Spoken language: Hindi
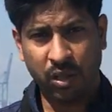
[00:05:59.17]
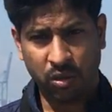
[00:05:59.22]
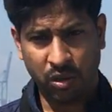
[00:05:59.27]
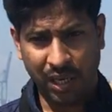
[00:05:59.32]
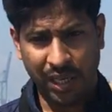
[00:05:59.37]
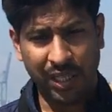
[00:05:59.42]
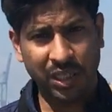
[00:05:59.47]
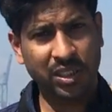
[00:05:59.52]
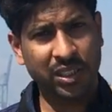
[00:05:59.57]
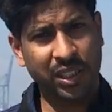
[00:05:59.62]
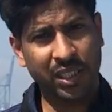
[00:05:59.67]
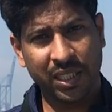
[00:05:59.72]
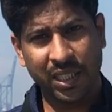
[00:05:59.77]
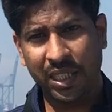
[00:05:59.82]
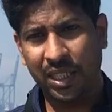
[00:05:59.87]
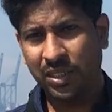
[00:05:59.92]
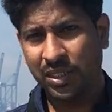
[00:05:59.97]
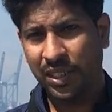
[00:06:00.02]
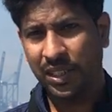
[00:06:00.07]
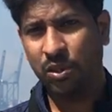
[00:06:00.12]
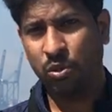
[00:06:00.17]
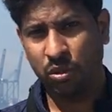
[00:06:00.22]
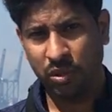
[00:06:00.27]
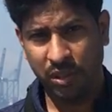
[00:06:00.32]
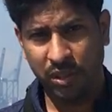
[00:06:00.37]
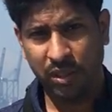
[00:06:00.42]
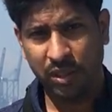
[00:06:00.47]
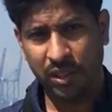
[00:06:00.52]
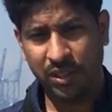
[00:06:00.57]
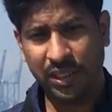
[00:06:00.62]
और आना चाहिए नहीं आना चाहिए खुद
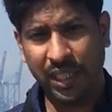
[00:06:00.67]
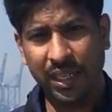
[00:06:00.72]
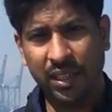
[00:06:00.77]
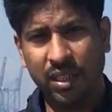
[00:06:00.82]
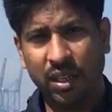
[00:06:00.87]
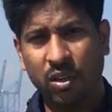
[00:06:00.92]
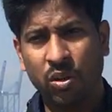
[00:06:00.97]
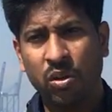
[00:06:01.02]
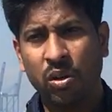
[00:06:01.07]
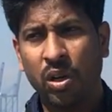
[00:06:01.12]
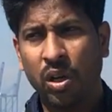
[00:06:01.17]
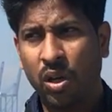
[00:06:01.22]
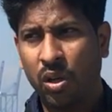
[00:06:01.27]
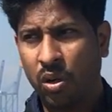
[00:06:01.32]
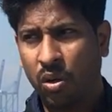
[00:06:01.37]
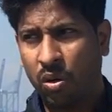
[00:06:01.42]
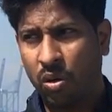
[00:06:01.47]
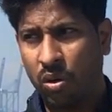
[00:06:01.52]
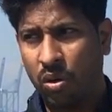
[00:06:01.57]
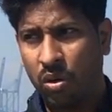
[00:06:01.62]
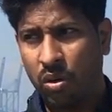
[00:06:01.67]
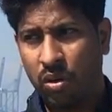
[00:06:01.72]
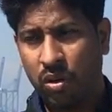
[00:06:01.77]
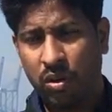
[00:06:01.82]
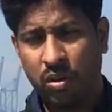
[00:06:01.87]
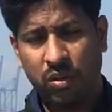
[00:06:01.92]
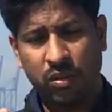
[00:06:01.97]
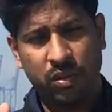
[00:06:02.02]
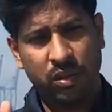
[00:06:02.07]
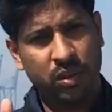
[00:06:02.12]
डिसाइड कर लो
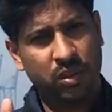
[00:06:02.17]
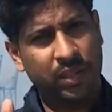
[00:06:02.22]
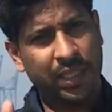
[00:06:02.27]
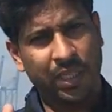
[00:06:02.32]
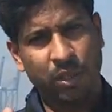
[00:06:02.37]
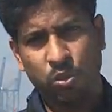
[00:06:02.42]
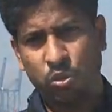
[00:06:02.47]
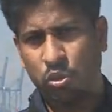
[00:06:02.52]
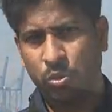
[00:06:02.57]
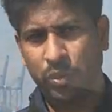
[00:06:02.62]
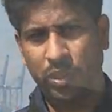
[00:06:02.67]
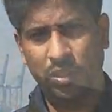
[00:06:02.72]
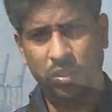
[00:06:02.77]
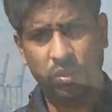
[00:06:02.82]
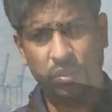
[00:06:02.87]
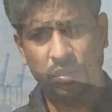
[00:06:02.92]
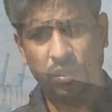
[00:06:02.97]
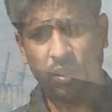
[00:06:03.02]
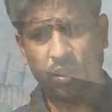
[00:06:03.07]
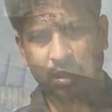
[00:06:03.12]
और थैंक यू सो मच